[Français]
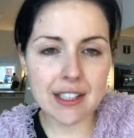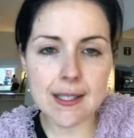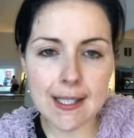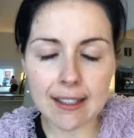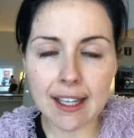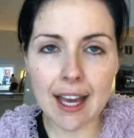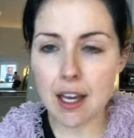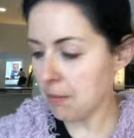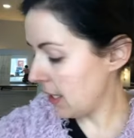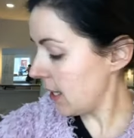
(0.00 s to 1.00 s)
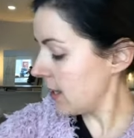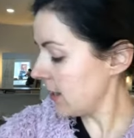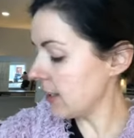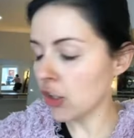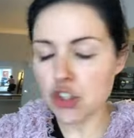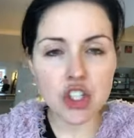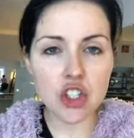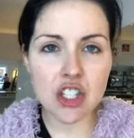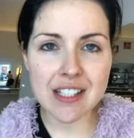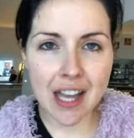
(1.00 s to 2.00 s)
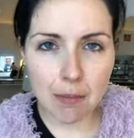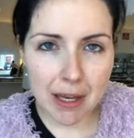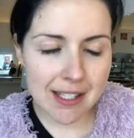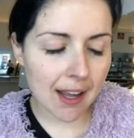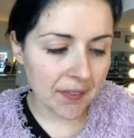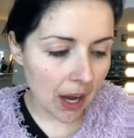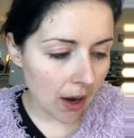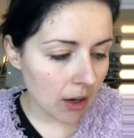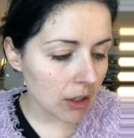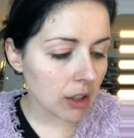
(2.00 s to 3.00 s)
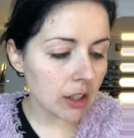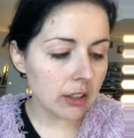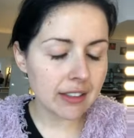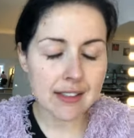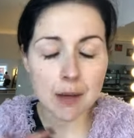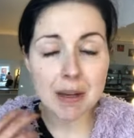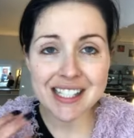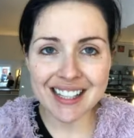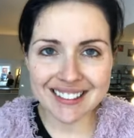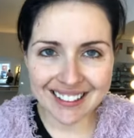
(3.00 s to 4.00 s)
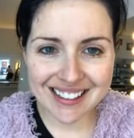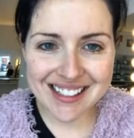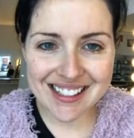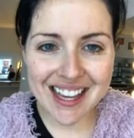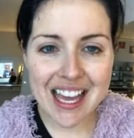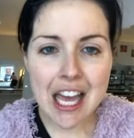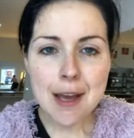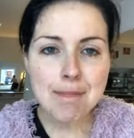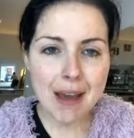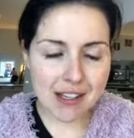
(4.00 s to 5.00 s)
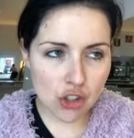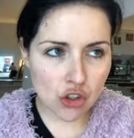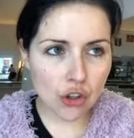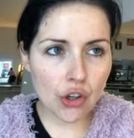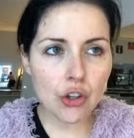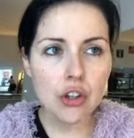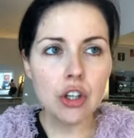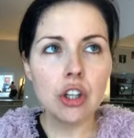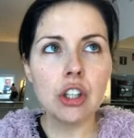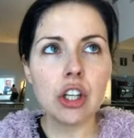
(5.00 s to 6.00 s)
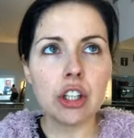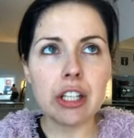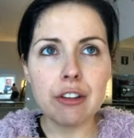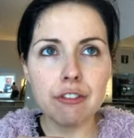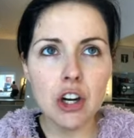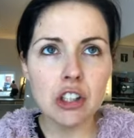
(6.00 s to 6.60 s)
Instagram et ils recherchent des ambassadeurs, des ambassadrices, parce que ils veulent